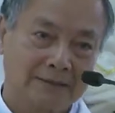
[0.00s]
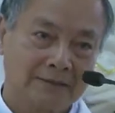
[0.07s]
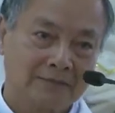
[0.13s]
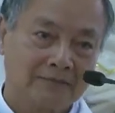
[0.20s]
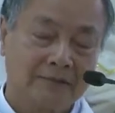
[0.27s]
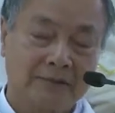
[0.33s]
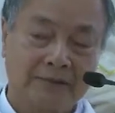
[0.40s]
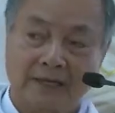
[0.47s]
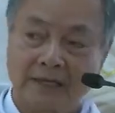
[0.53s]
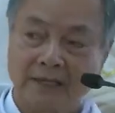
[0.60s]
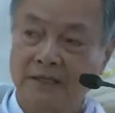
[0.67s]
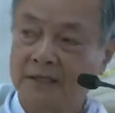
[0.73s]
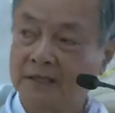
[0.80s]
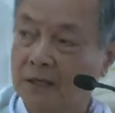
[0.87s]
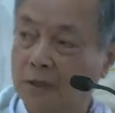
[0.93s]
vì thế kính
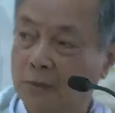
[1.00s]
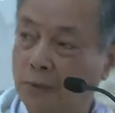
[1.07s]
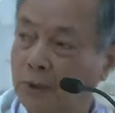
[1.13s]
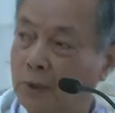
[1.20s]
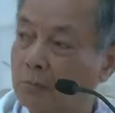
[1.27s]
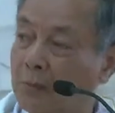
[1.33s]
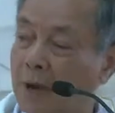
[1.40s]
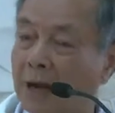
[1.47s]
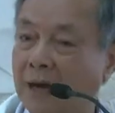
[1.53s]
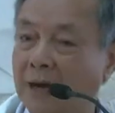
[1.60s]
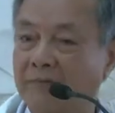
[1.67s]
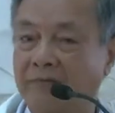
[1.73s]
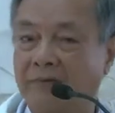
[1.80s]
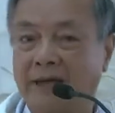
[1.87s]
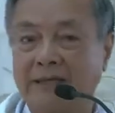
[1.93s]
thưa quý ông bà
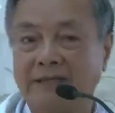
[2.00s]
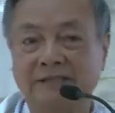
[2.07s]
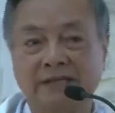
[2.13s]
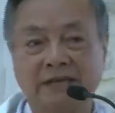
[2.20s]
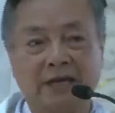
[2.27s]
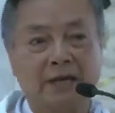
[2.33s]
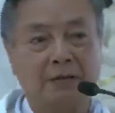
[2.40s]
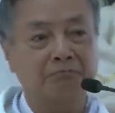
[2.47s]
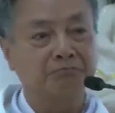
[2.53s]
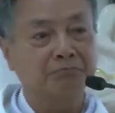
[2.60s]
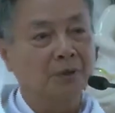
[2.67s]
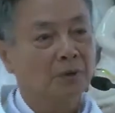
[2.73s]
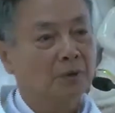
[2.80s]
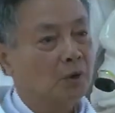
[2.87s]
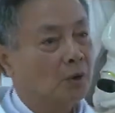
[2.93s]
và anh chị em
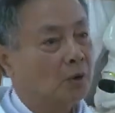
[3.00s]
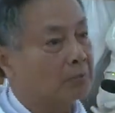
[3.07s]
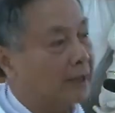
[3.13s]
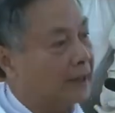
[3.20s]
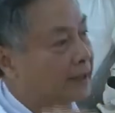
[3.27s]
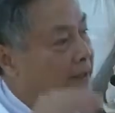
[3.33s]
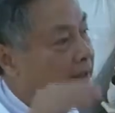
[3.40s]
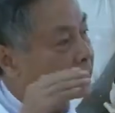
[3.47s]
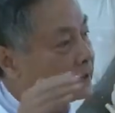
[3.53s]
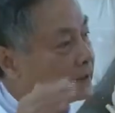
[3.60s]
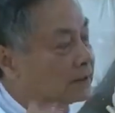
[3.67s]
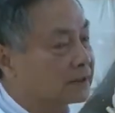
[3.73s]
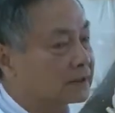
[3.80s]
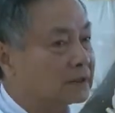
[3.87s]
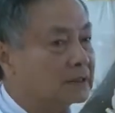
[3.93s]
Hôm nay
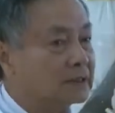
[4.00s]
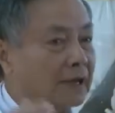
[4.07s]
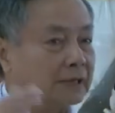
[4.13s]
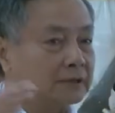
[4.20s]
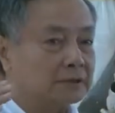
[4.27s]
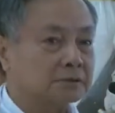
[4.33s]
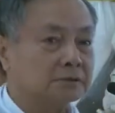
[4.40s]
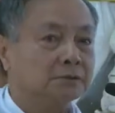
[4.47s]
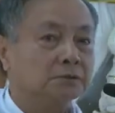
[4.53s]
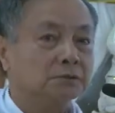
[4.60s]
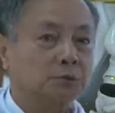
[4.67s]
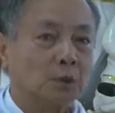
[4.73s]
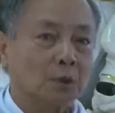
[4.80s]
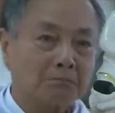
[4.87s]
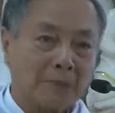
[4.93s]
cử hành
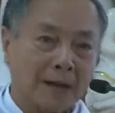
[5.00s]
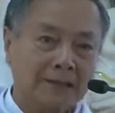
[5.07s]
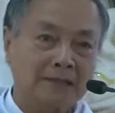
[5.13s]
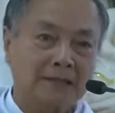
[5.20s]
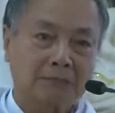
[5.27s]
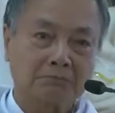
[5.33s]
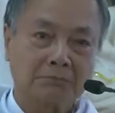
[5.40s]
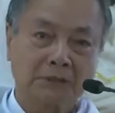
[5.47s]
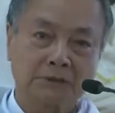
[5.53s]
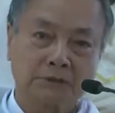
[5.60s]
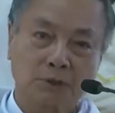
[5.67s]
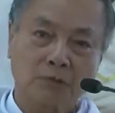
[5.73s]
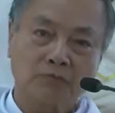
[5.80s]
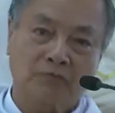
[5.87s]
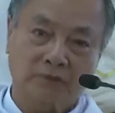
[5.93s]
tuần bát nhật mừng
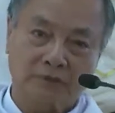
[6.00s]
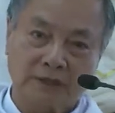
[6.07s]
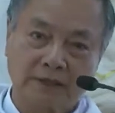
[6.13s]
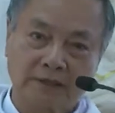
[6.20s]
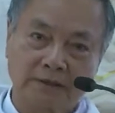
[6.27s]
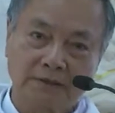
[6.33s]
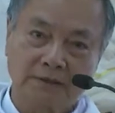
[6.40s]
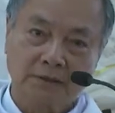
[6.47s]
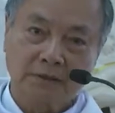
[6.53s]
Chúa Phục sinh,